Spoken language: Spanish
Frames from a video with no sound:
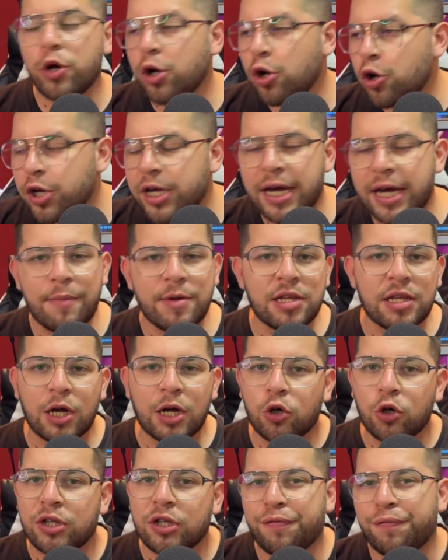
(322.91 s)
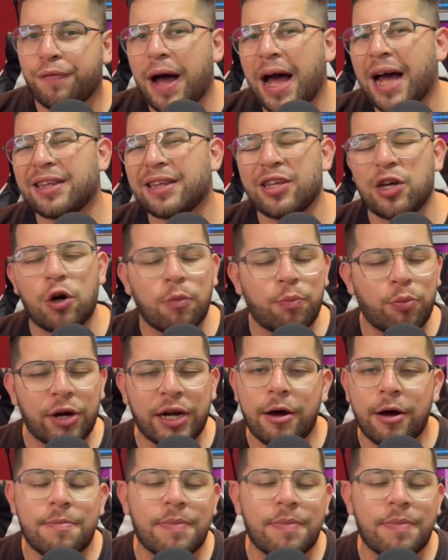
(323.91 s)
Lógicamente es contrafáctico, pueden haber